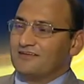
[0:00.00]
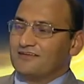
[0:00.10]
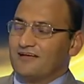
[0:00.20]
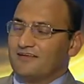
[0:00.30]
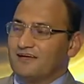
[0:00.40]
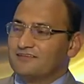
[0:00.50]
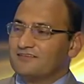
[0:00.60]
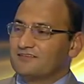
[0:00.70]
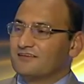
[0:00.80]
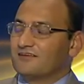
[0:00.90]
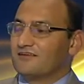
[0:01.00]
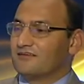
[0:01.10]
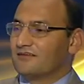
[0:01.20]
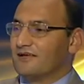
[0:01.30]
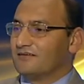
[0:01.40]
يعني أدت
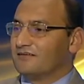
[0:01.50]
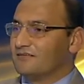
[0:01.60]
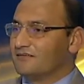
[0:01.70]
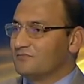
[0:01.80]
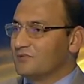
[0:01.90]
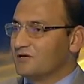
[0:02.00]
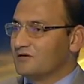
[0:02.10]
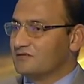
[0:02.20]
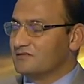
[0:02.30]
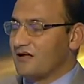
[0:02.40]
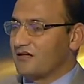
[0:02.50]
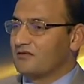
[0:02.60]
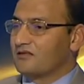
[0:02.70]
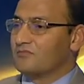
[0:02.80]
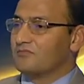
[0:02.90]
إلى يعني
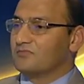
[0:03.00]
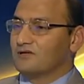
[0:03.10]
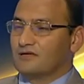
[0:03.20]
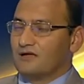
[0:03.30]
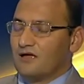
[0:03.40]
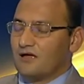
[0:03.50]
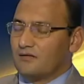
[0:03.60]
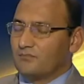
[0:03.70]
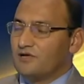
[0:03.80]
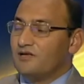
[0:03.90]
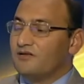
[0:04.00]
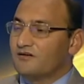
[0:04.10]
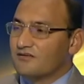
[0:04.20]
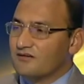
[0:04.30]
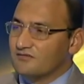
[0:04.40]
تحقيق
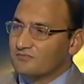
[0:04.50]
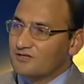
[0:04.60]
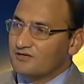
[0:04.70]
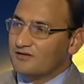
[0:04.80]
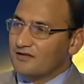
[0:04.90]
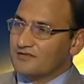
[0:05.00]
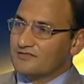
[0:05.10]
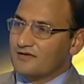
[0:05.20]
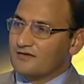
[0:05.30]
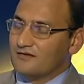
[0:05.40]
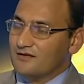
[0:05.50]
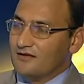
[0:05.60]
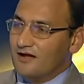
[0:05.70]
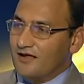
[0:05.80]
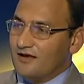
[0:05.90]
مليارات من الخسائر
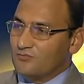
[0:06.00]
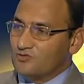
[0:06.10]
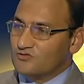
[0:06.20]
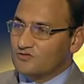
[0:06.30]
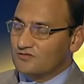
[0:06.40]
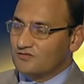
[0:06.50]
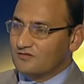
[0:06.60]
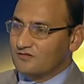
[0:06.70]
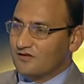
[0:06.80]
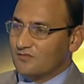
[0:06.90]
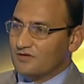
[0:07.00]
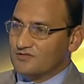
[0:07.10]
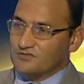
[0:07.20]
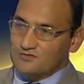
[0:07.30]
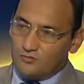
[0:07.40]
على المنتج
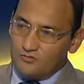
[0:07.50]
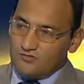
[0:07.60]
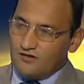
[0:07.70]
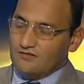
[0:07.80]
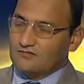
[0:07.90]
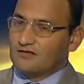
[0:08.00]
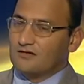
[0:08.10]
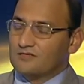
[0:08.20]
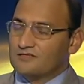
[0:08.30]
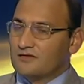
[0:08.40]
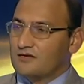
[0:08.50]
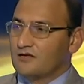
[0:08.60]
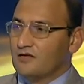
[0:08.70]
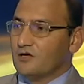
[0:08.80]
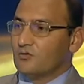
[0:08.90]
المصري قلت لحضرتك قبل
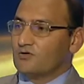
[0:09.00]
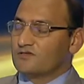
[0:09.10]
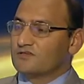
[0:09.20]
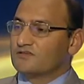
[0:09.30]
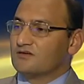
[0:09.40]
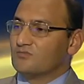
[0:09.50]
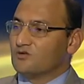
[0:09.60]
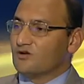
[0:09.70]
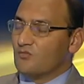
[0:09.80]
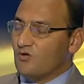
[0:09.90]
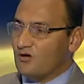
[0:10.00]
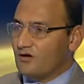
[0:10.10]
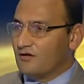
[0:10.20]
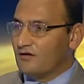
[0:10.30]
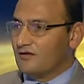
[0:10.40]
ذلك وزير التموين
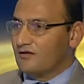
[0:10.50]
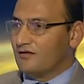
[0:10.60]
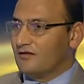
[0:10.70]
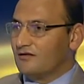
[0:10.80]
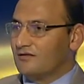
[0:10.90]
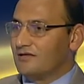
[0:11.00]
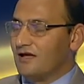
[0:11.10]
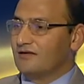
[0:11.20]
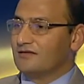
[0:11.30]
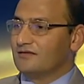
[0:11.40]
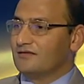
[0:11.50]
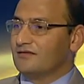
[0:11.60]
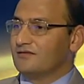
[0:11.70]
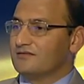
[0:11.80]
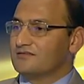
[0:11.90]
المقال آه، يعني
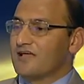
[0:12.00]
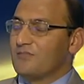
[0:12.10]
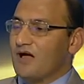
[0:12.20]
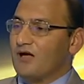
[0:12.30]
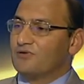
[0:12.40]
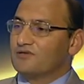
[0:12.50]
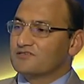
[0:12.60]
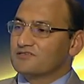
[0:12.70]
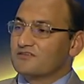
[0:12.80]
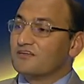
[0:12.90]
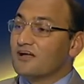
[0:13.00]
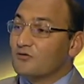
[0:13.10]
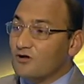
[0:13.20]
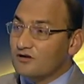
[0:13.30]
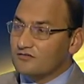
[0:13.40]
آه، سمح باستيراد
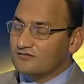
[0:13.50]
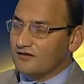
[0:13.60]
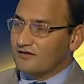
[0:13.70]
أوراق آه،